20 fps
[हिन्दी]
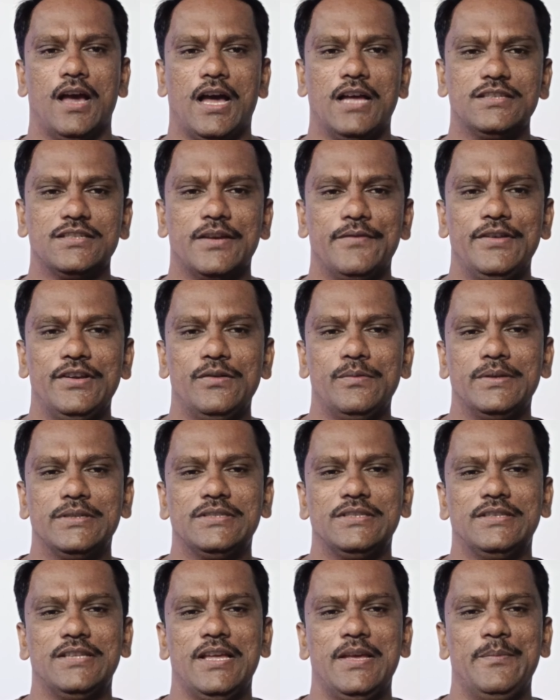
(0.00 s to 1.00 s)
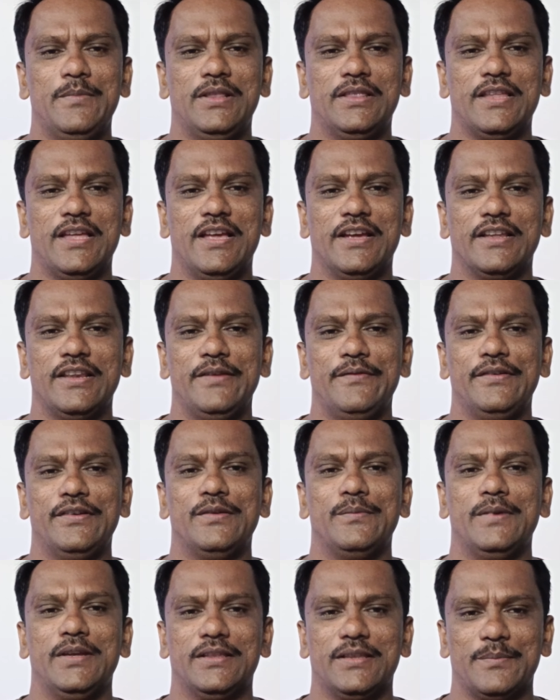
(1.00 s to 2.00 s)
आज का वीडियो बस इतना ही मिलते हैं अगले
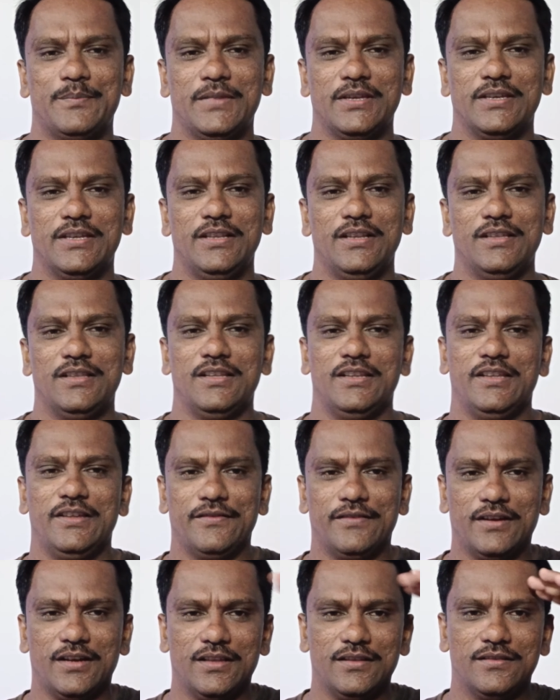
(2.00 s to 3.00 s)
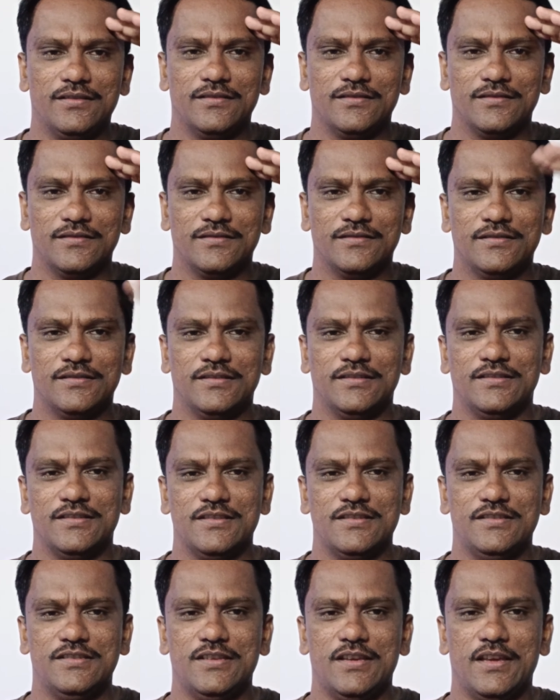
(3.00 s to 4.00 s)
वीडियो में तब तक के लिए धन्यवाद
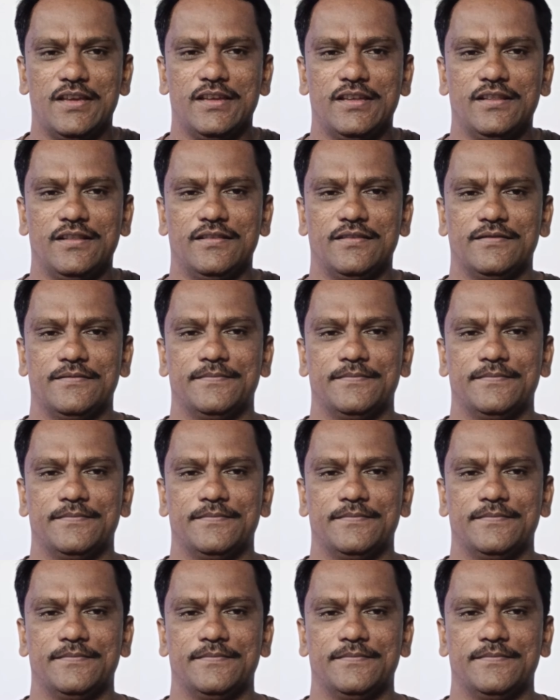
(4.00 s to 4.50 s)
जय हिंद